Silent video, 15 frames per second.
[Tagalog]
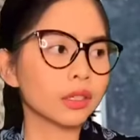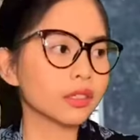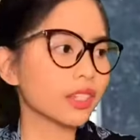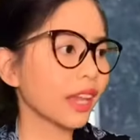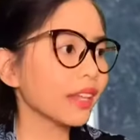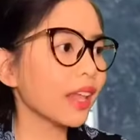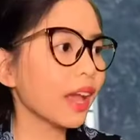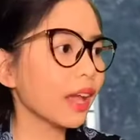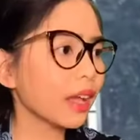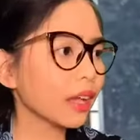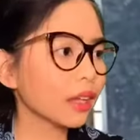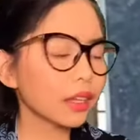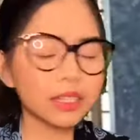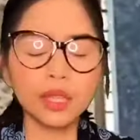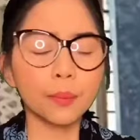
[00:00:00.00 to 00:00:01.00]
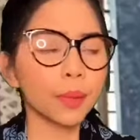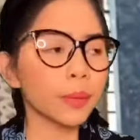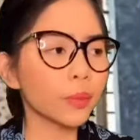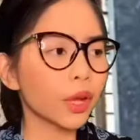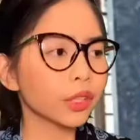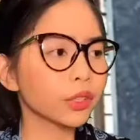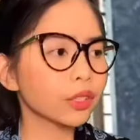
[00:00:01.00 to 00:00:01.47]
Jenna, isampay
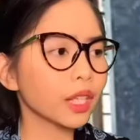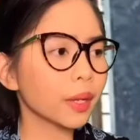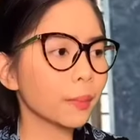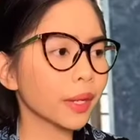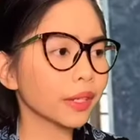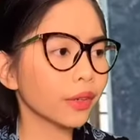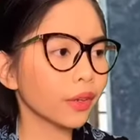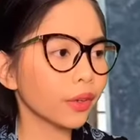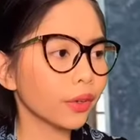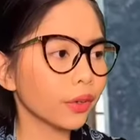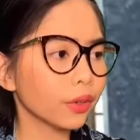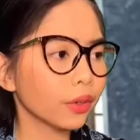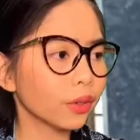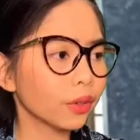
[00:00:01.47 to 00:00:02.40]
mo nga doon nilaban ko.